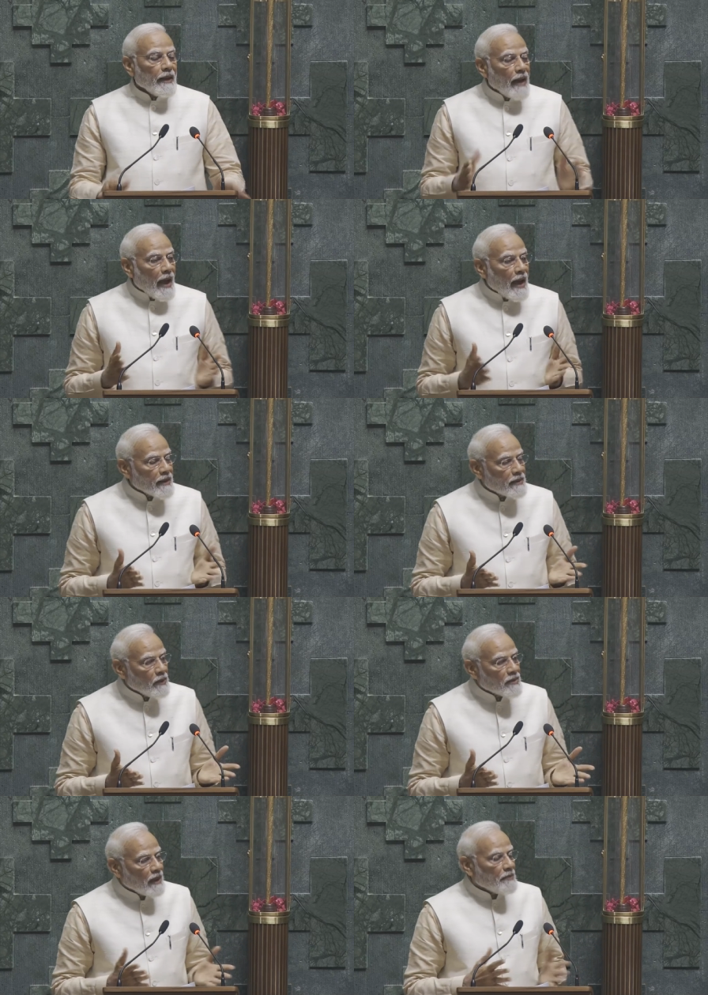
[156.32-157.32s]
இந்த புதிய
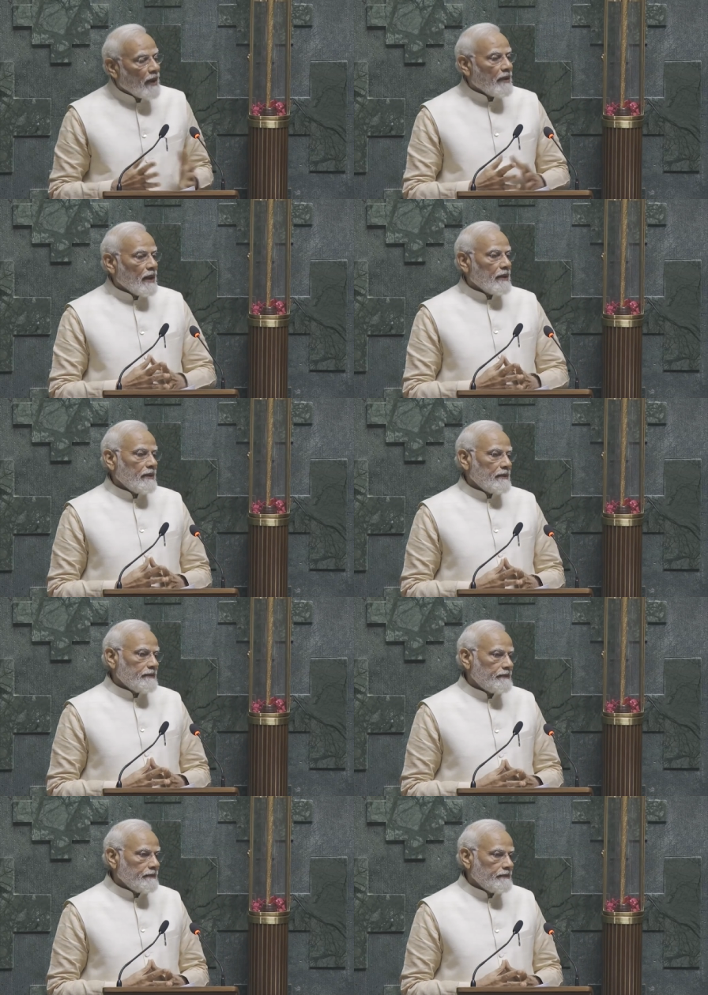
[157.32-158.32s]
நாடாளுமன்ற
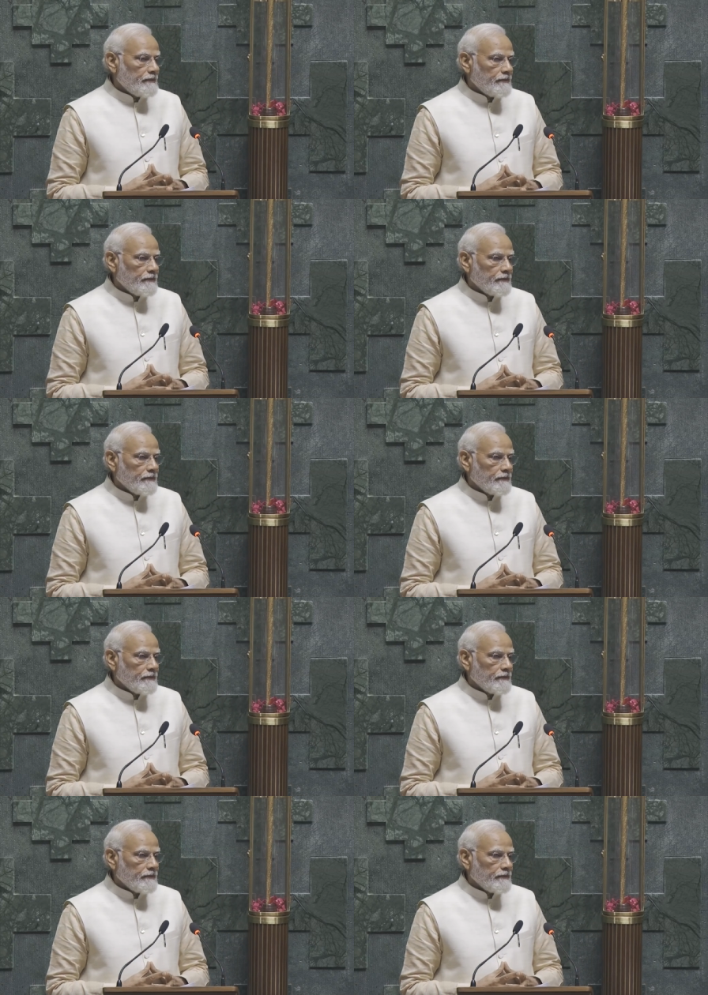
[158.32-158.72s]
கட்டிடம்